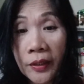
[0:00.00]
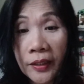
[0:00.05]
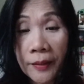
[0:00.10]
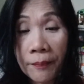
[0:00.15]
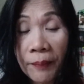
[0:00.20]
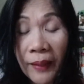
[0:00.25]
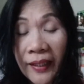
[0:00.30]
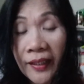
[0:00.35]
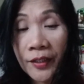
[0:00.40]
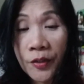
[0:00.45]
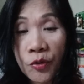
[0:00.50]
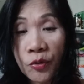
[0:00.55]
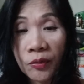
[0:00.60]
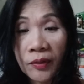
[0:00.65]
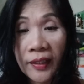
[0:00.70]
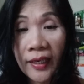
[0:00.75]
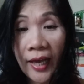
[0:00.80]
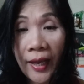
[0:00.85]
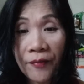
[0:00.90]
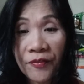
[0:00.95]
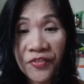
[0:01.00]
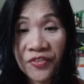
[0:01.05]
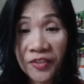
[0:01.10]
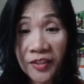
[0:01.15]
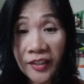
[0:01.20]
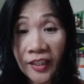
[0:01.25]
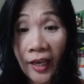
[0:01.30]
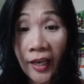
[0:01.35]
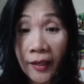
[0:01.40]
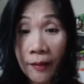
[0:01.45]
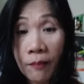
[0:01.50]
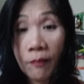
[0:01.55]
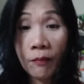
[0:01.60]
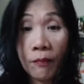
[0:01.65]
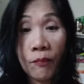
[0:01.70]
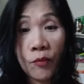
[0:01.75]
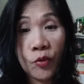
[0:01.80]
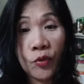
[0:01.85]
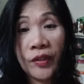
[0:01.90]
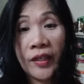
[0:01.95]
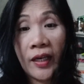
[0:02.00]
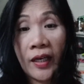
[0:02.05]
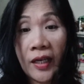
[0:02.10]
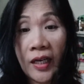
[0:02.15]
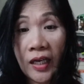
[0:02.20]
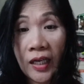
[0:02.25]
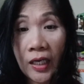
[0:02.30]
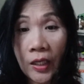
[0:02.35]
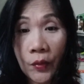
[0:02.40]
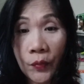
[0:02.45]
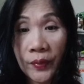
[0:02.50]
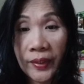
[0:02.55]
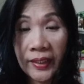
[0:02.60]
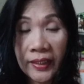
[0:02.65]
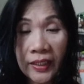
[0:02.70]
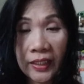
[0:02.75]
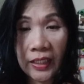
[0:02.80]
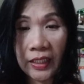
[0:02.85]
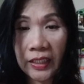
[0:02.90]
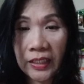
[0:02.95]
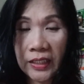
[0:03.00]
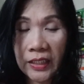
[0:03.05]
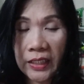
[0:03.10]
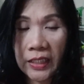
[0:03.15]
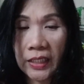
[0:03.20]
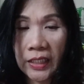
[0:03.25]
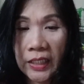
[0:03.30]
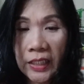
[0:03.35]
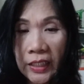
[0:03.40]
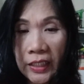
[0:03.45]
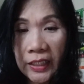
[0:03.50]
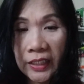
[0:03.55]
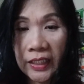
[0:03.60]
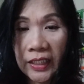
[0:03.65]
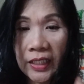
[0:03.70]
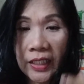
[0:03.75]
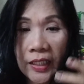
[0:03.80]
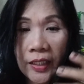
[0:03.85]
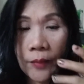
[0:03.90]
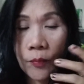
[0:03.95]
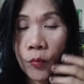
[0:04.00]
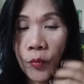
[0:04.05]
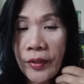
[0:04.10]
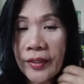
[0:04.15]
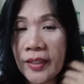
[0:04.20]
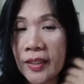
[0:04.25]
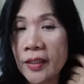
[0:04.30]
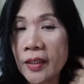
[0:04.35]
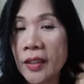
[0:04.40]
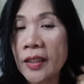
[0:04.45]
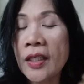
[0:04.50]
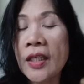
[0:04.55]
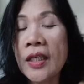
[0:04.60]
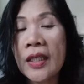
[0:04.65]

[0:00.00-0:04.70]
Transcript: iba na yung lifestyle mo na gagawin kasi hindi ka na pwedeng